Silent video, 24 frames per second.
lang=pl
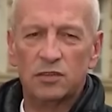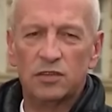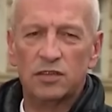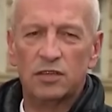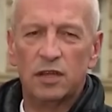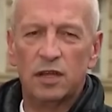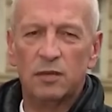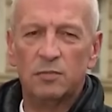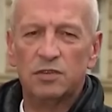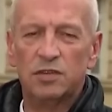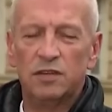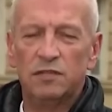
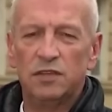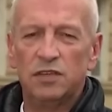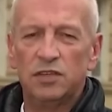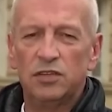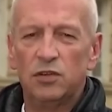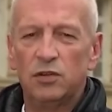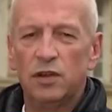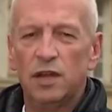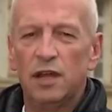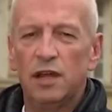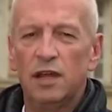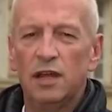została
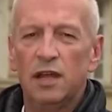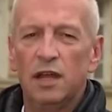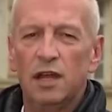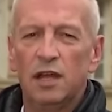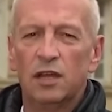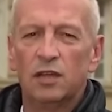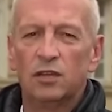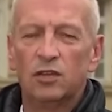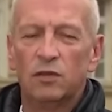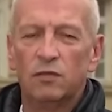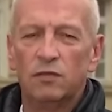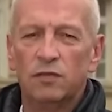przewieziona
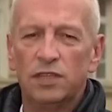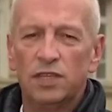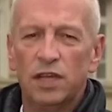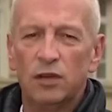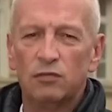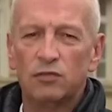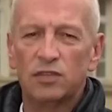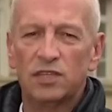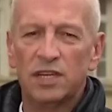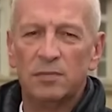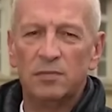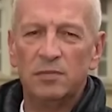do
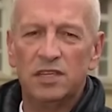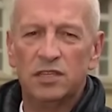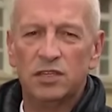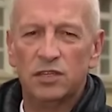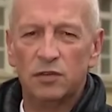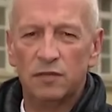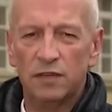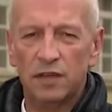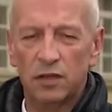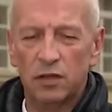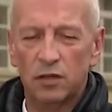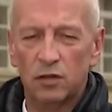Wydziału
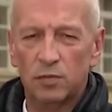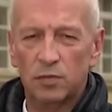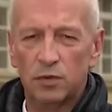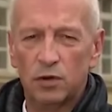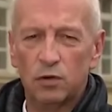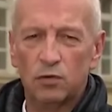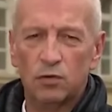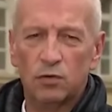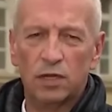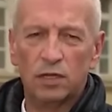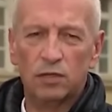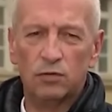Zamiejscowego
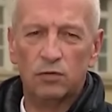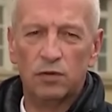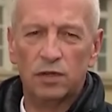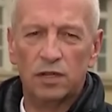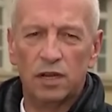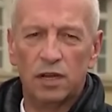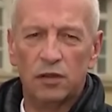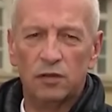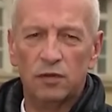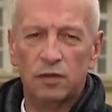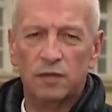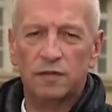Prokuratury
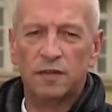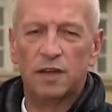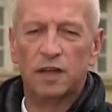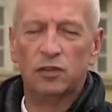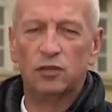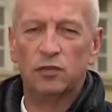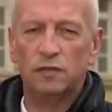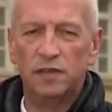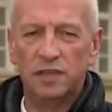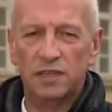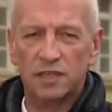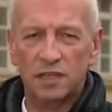Krajowej w
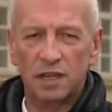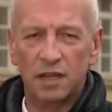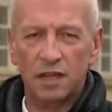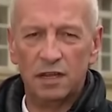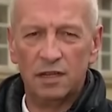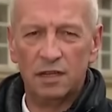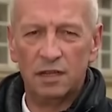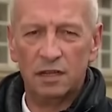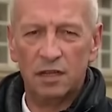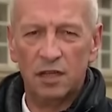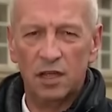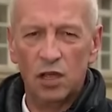
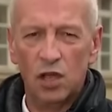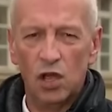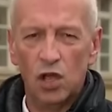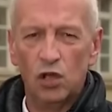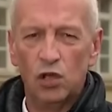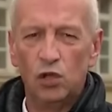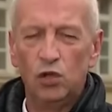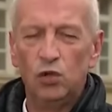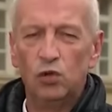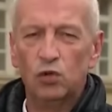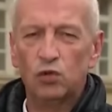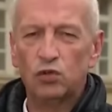Katowicach.
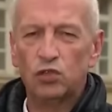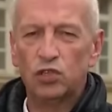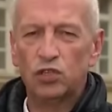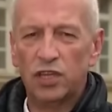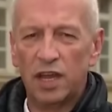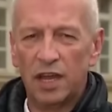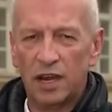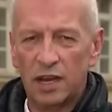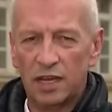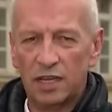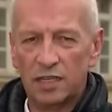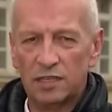Już
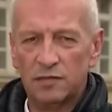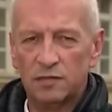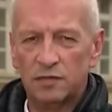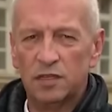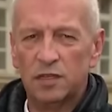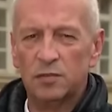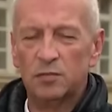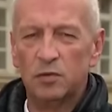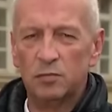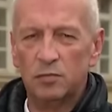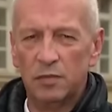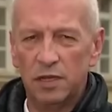teraz, w
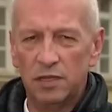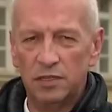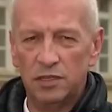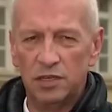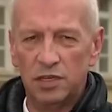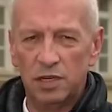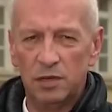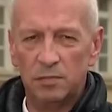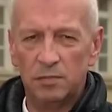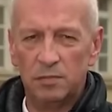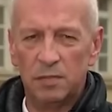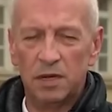tym
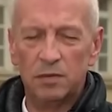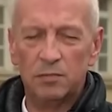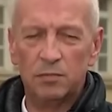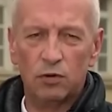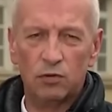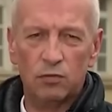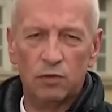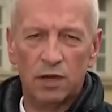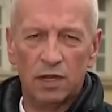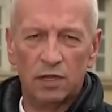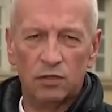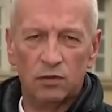momencie, pan
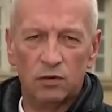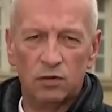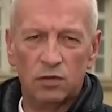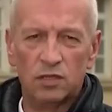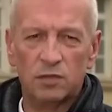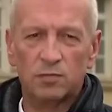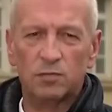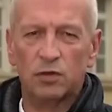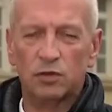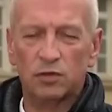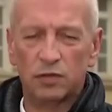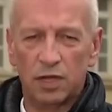prokurator
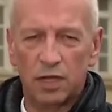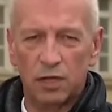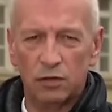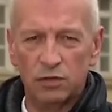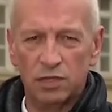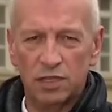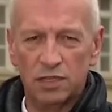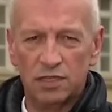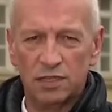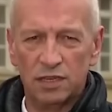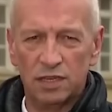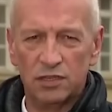spotkał
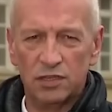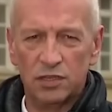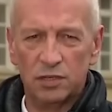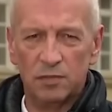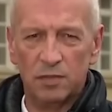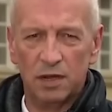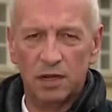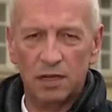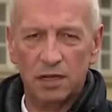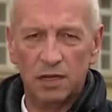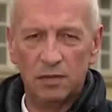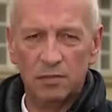się z
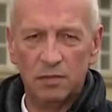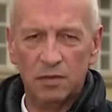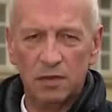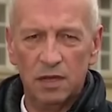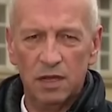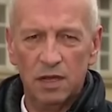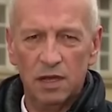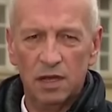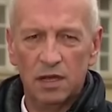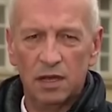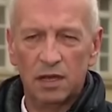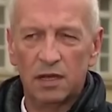zatrzymanym,
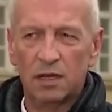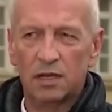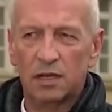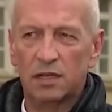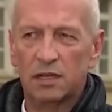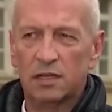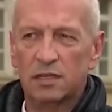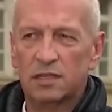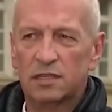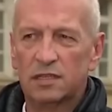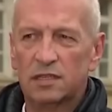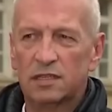
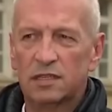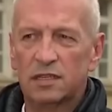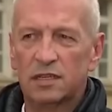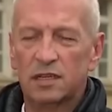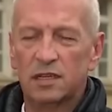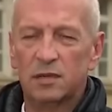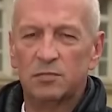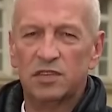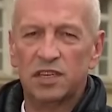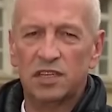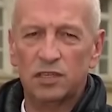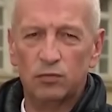e,
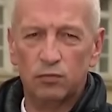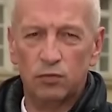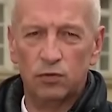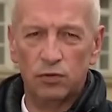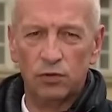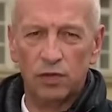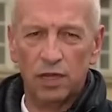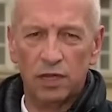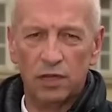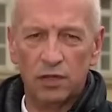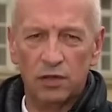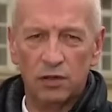z,
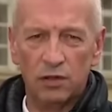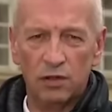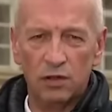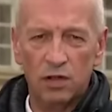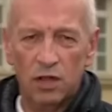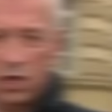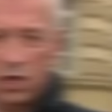przesłuchuje go.